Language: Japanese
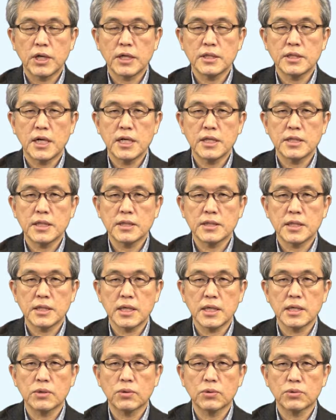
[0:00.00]
が成り立た
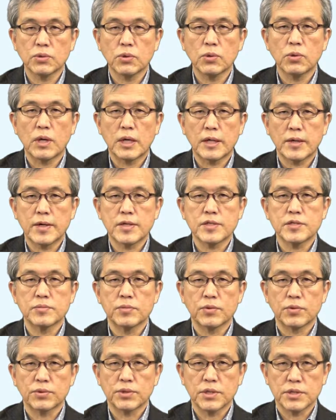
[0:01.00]
ないことを表すも
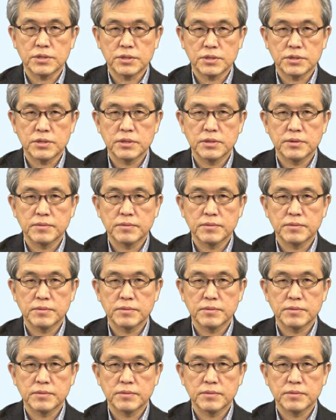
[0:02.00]
のです。